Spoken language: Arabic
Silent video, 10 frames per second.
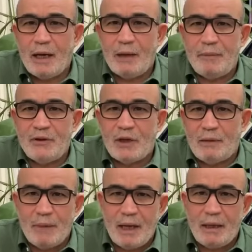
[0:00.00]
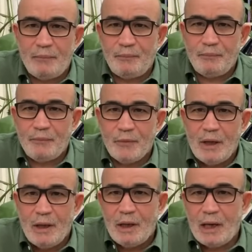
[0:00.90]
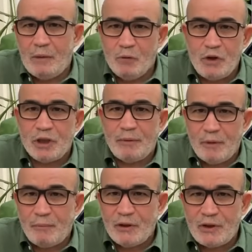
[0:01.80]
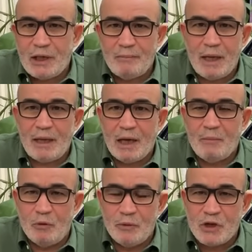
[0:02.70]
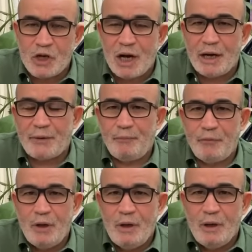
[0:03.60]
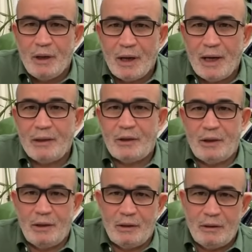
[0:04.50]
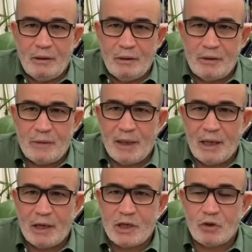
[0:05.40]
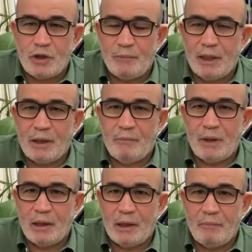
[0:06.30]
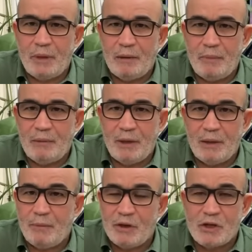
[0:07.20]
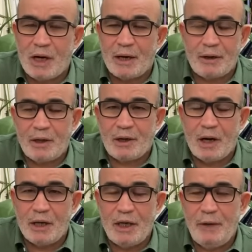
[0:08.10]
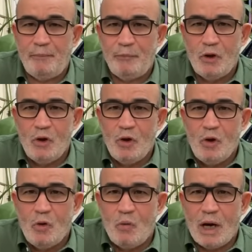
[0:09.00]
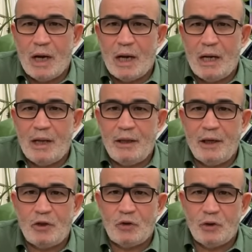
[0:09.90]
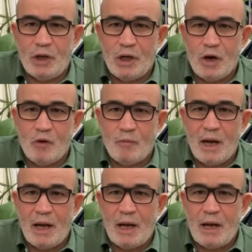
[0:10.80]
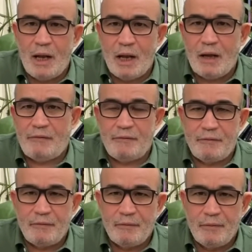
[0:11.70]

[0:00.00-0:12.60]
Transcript: قال ابن سلمان المجرم ابن سلمان أبو منشار قاتل جمال خاشقجي بالمنشار رهيب والذي يسجن اليوم آلاف